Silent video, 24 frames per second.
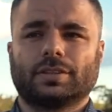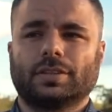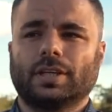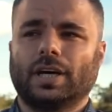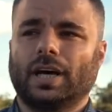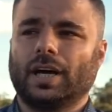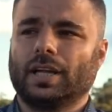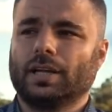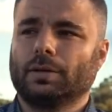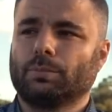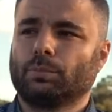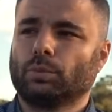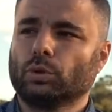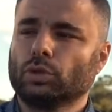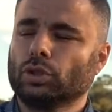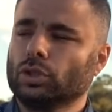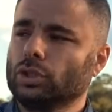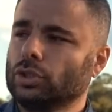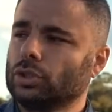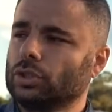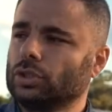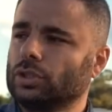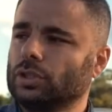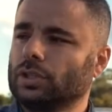Yani
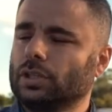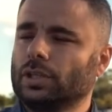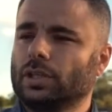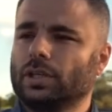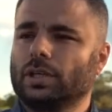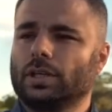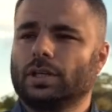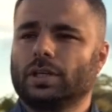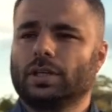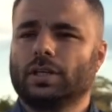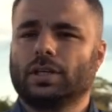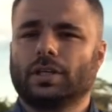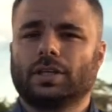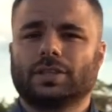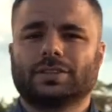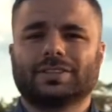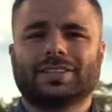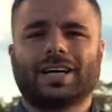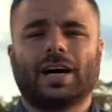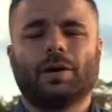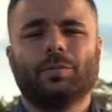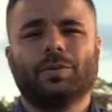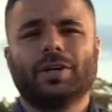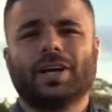bunu e,
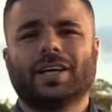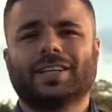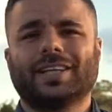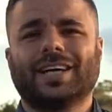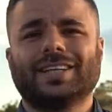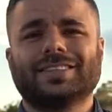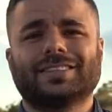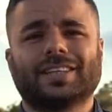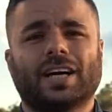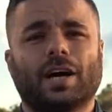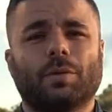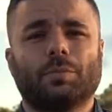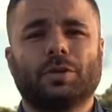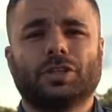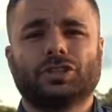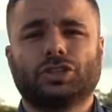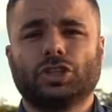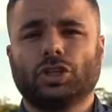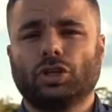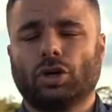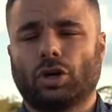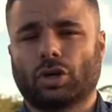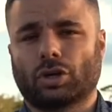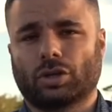tamir eden
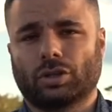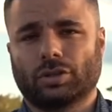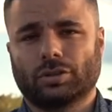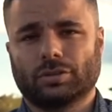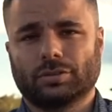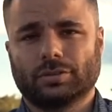tamirci yok.